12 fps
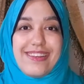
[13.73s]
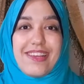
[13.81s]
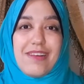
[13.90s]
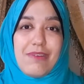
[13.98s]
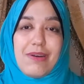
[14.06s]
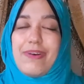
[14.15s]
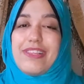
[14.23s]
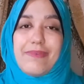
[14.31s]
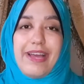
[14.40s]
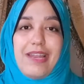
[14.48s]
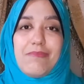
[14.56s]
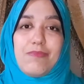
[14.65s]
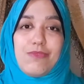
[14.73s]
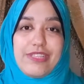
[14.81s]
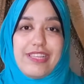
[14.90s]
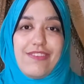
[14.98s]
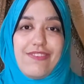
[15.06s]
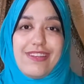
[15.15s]
نرجع مع بعض بعالمين
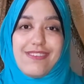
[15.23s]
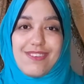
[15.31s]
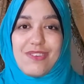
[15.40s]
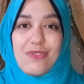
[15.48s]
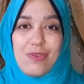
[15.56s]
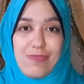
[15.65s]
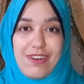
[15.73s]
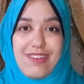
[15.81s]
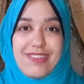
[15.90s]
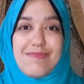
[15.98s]
مختلفه يعني الرجل والمراه